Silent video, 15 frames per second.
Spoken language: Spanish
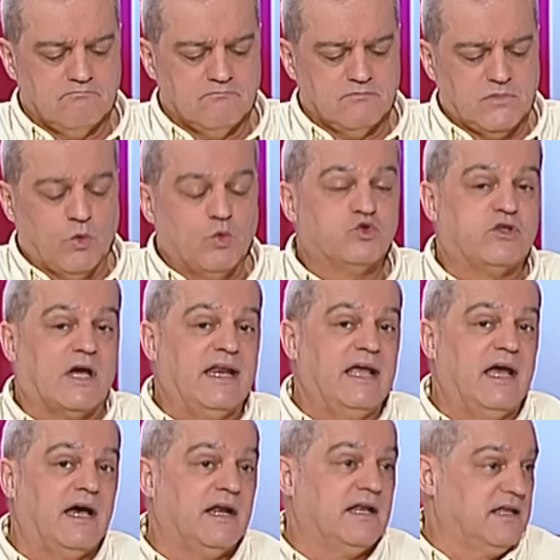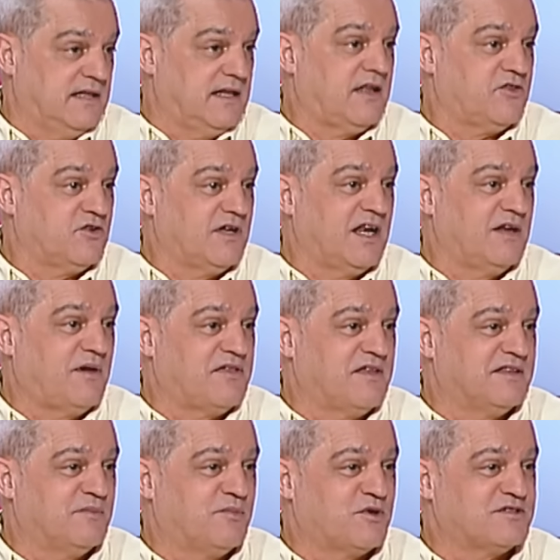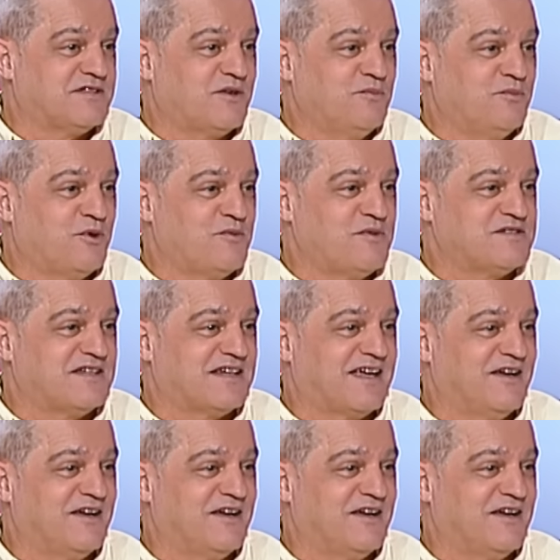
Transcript: ¿Te gustaría alguien de la zona de Albacete por estar un poco más cerca